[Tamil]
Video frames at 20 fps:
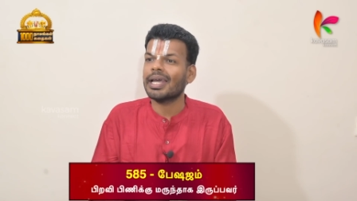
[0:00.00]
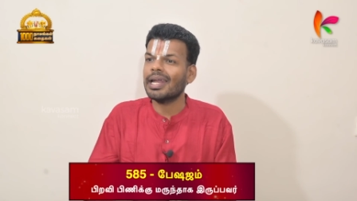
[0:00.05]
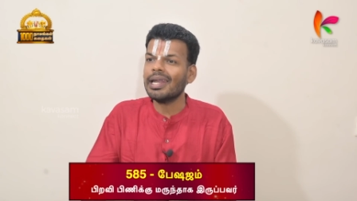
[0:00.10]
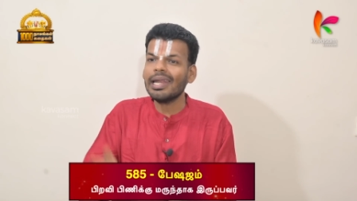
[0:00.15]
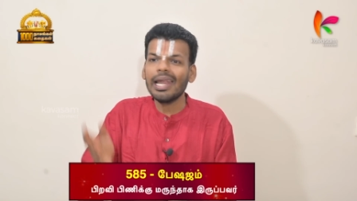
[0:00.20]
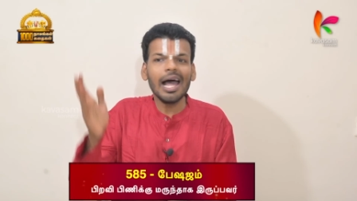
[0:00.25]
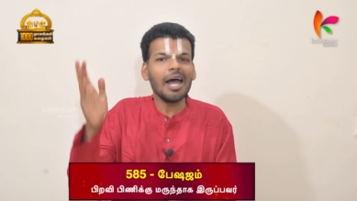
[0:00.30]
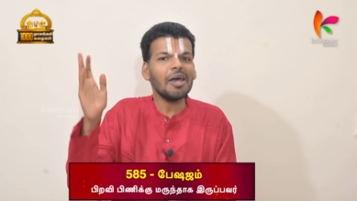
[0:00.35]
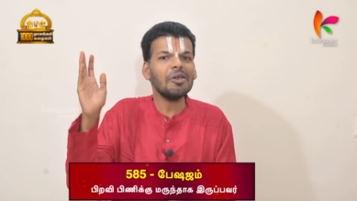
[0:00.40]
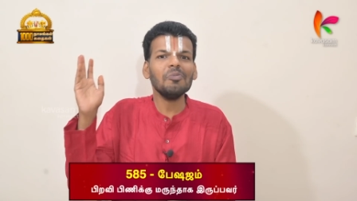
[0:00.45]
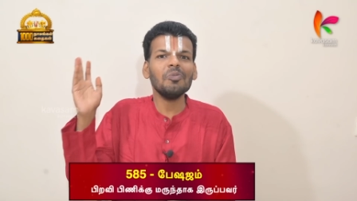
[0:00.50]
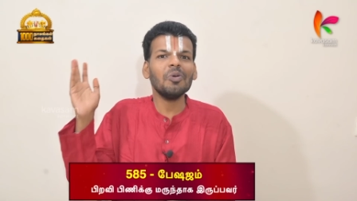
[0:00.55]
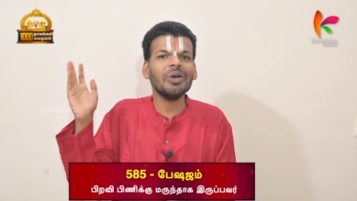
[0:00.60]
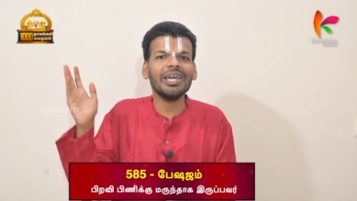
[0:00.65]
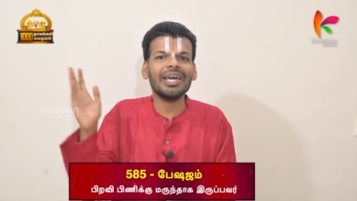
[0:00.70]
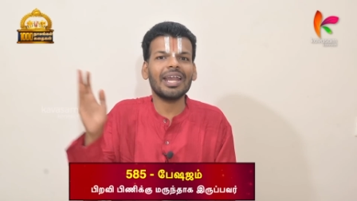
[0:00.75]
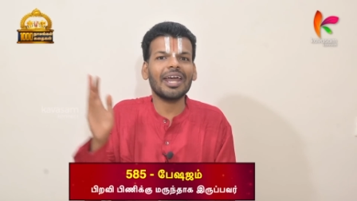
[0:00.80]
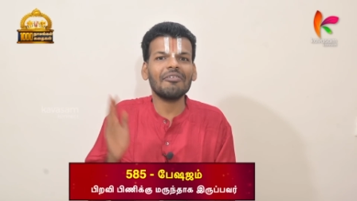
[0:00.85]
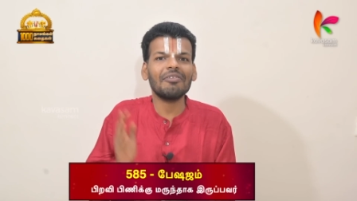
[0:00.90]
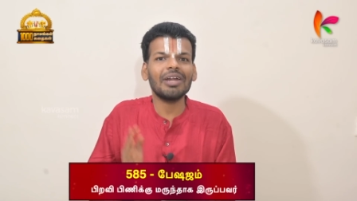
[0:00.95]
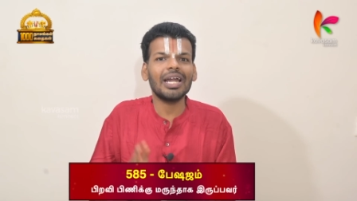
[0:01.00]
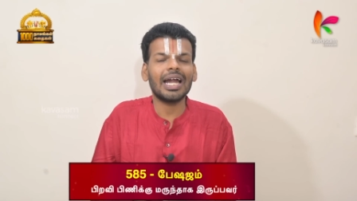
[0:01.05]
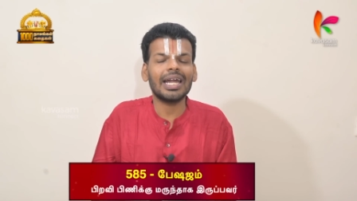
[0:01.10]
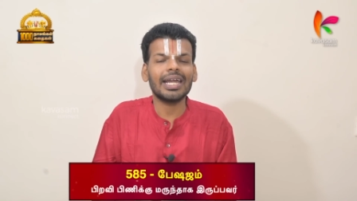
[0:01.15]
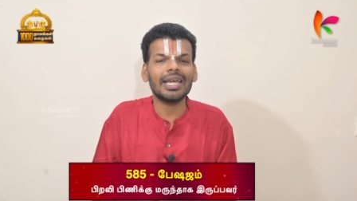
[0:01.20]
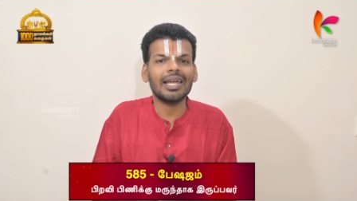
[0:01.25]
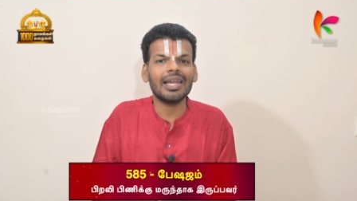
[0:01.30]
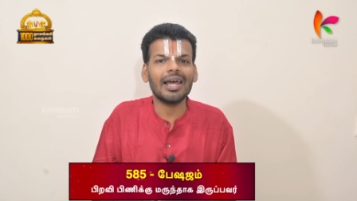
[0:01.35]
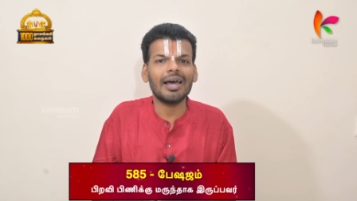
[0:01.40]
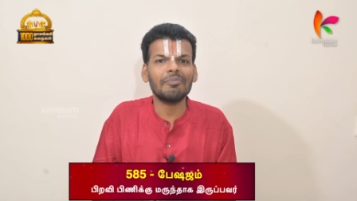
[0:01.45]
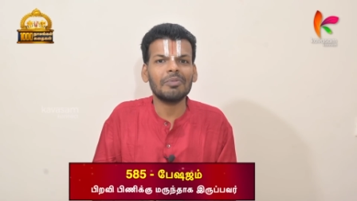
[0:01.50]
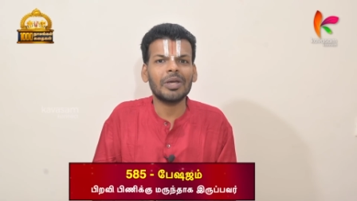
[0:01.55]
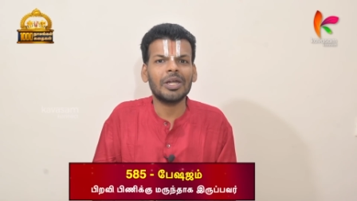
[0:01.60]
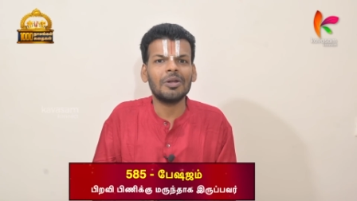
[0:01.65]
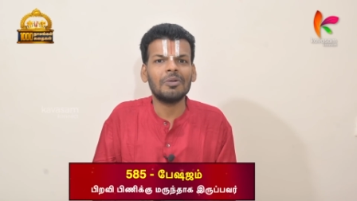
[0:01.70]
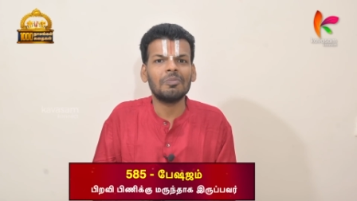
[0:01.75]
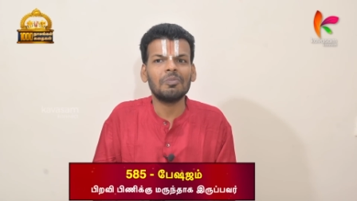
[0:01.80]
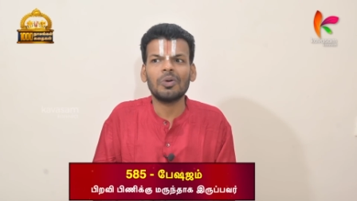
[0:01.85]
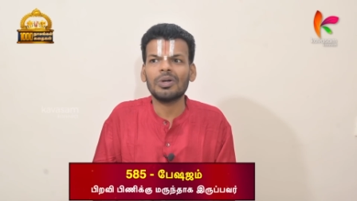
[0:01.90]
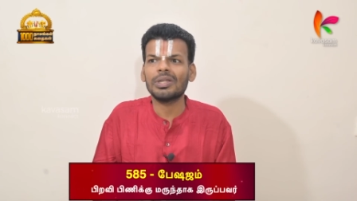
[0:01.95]
எல்லாரும் போய் இறைவனை அடையலாம்
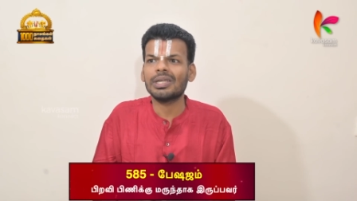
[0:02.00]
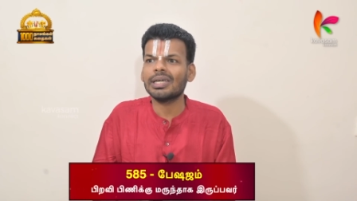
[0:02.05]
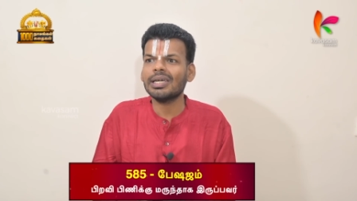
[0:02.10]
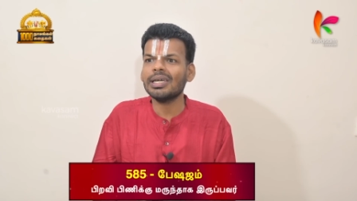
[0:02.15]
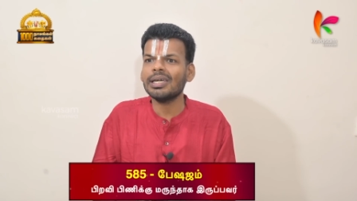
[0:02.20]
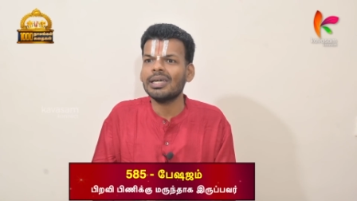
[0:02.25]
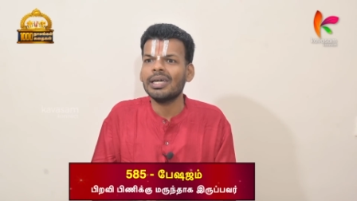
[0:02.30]
என்னும்போது